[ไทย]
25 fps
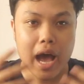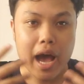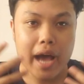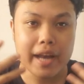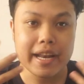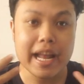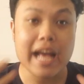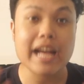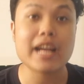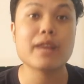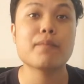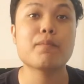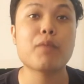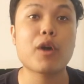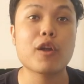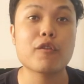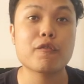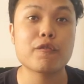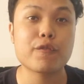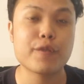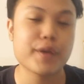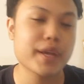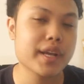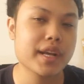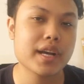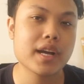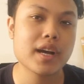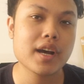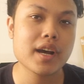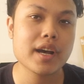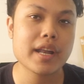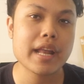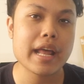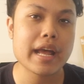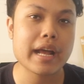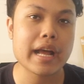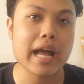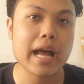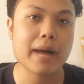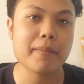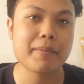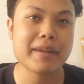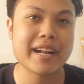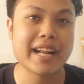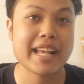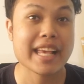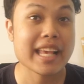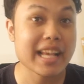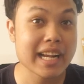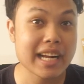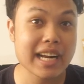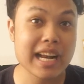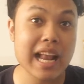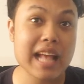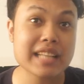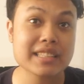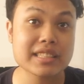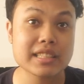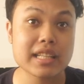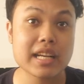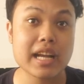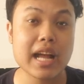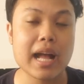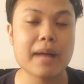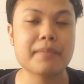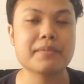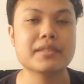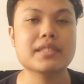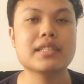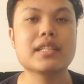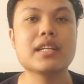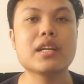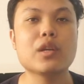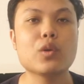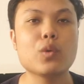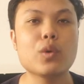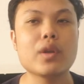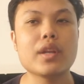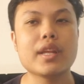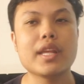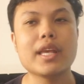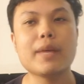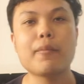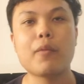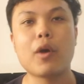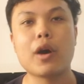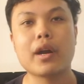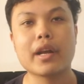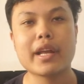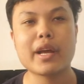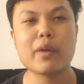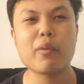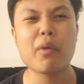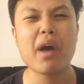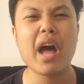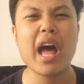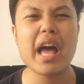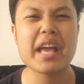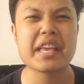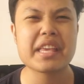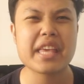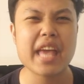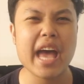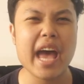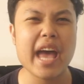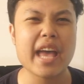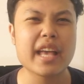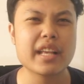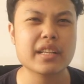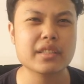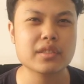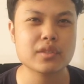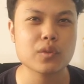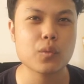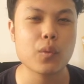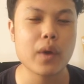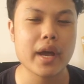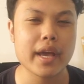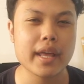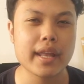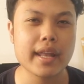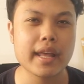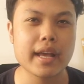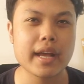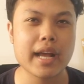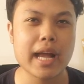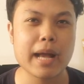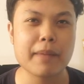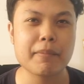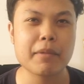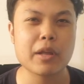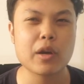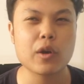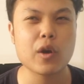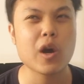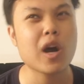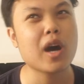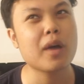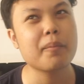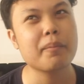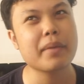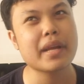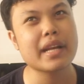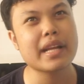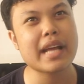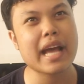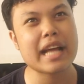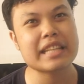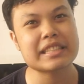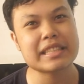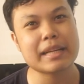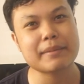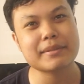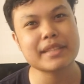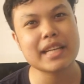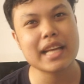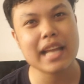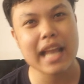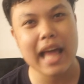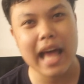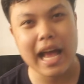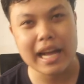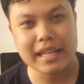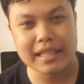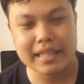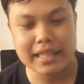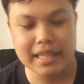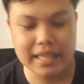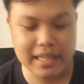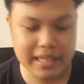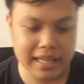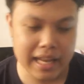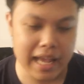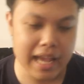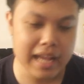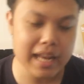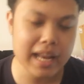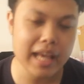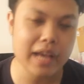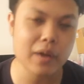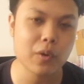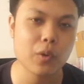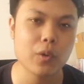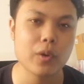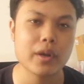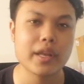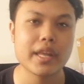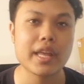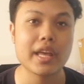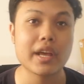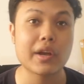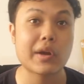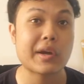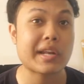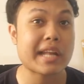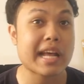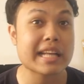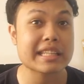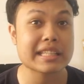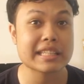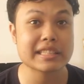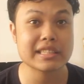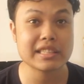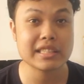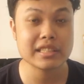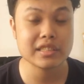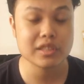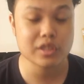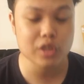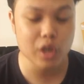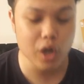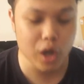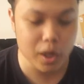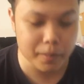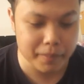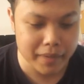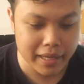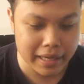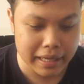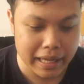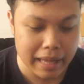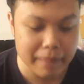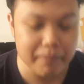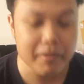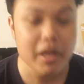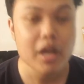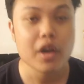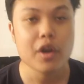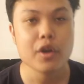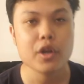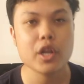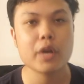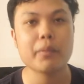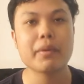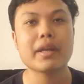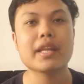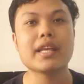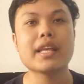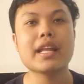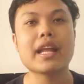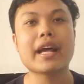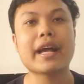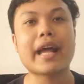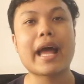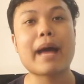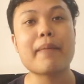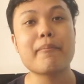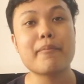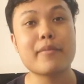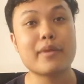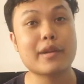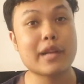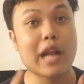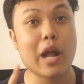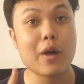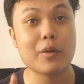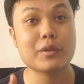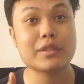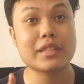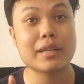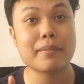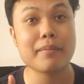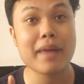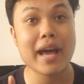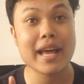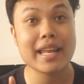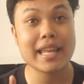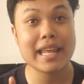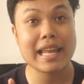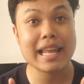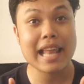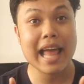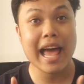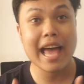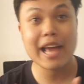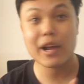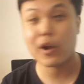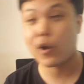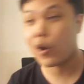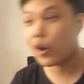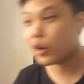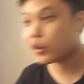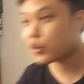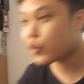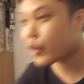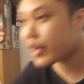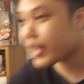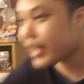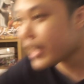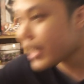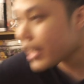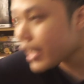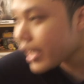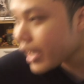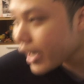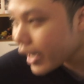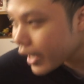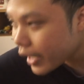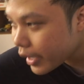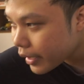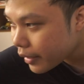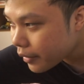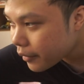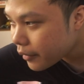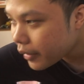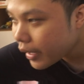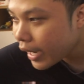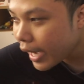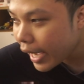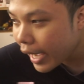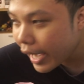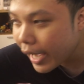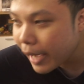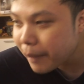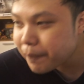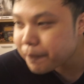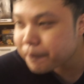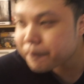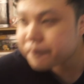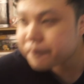ดราก้อนบอลฟิกเกอร์นะครับ King Clutch นะครับซึ่งรุ่นนี้บอกเลยว่าใหญ่สวยนะครับแล้วก็เป็นงานจับฉลากที่ใครหลายคนเนี่ยก็น่าจะชื่นชอบนะครับโดยวันนี้นะครับเราจะมาในลายของตัวนี้เลยอัพ